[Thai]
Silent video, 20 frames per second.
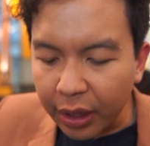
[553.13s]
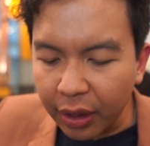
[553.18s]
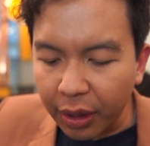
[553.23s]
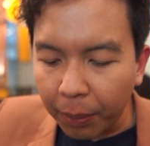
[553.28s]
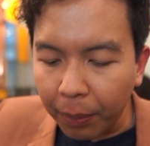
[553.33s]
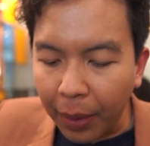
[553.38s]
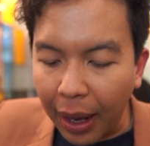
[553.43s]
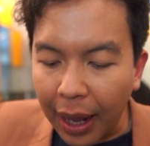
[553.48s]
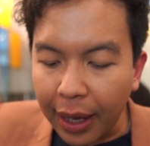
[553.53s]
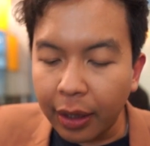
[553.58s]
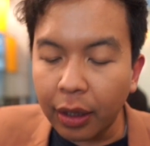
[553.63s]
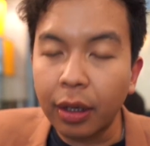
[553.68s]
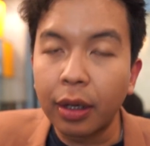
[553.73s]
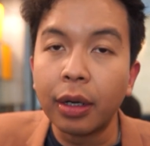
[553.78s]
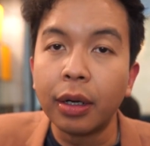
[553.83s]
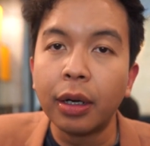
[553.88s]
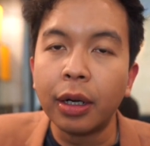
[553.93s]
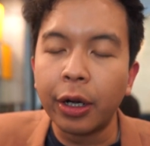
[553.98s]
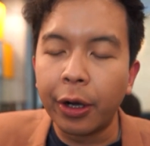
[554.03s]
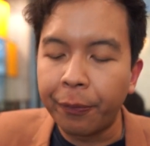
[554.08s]
งที่สำคัญ
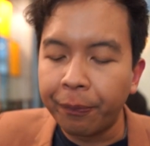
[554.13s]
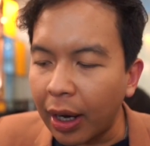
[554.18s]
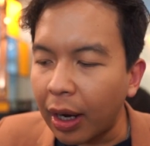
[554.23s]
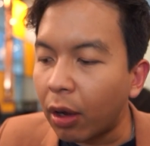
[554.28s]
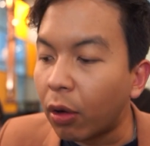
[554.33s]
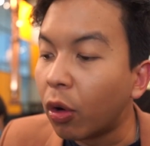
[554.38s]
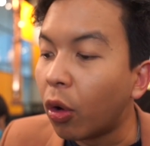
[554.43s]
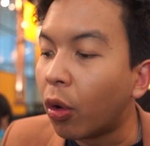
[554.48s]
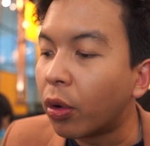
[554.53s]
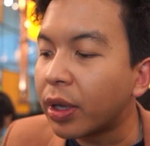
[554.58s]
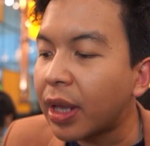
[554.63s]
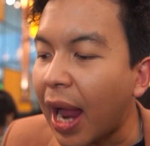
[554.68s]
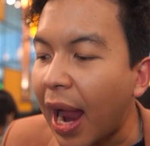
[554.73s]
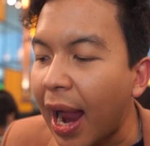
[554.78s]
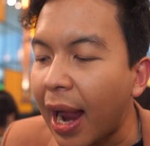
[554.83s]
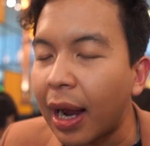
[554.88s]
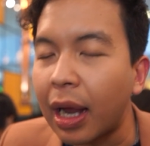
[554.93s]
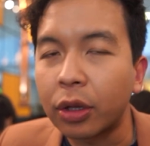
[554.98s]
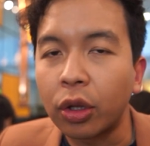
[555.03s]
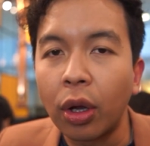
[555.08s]
คือเวลาลง
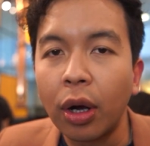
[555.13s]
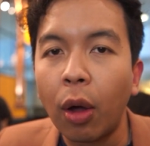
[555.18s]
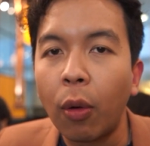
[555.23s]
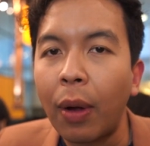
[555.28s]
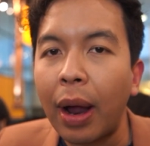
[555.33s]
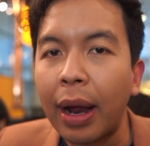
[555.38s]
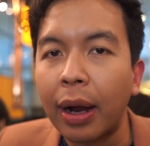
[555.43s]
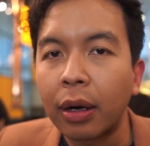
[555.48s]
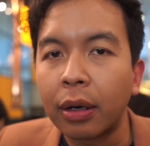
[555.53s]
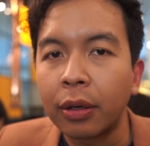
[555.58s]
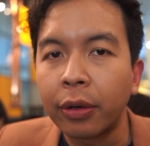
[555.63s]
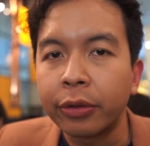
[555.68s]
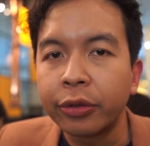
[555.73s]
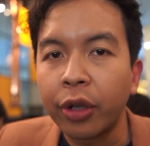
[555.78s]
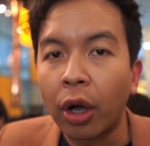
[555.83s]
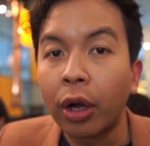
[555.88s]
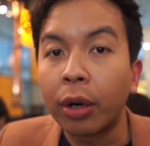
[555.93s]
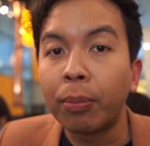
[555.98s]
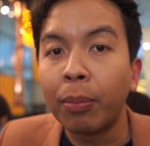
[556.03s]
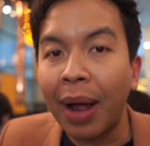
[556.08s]
ย่างอะต้องระวัง
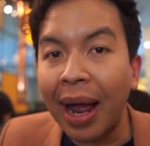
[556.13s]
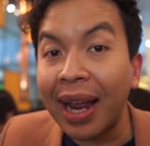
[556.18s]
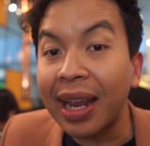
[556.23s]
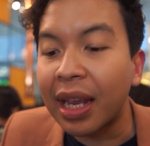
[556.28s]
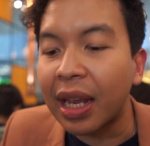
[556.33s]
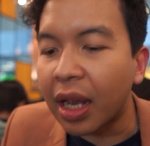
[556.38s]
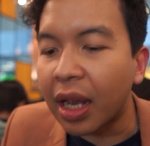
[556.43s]
ซอสไหม